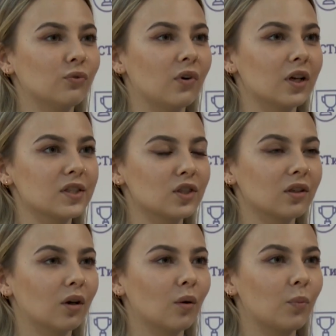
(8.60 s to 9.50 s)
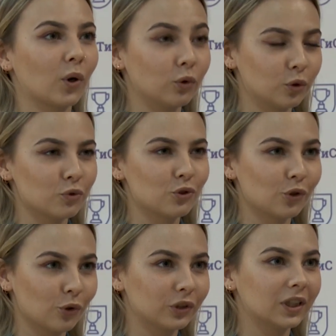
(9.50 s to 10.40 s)
у вас э, проходит
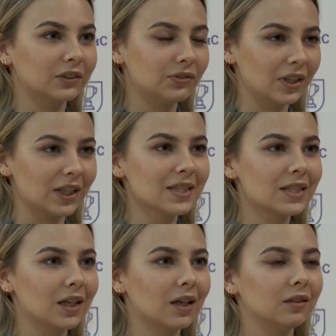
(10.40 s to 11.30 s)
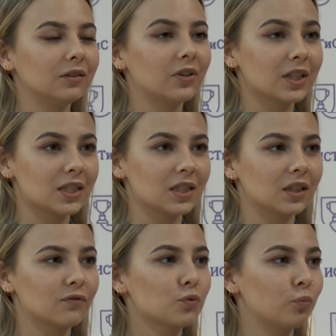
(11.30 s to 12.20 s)
международная конференция
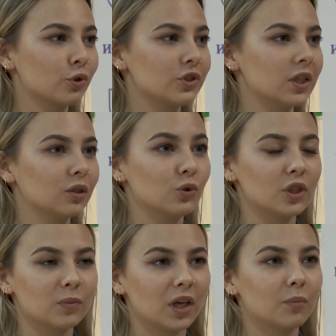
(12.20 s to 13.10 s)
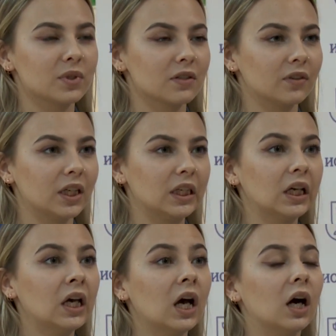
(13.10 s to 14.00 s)
«Инновации в спорте, туризме и образовании».